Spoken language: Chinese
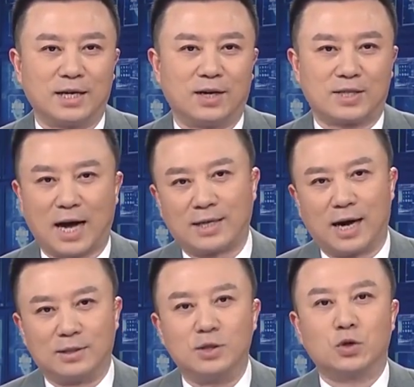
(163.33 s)
要加
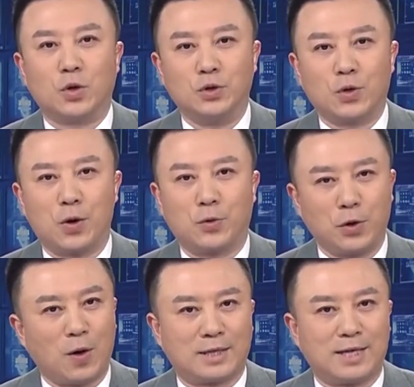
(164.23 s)
强村庄
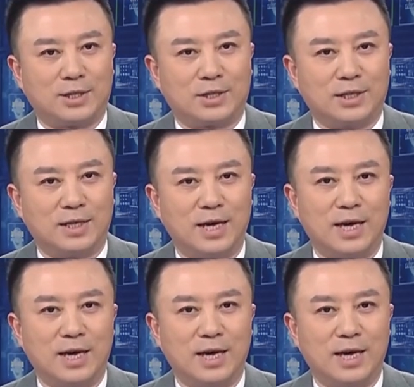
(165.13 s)
规划建设，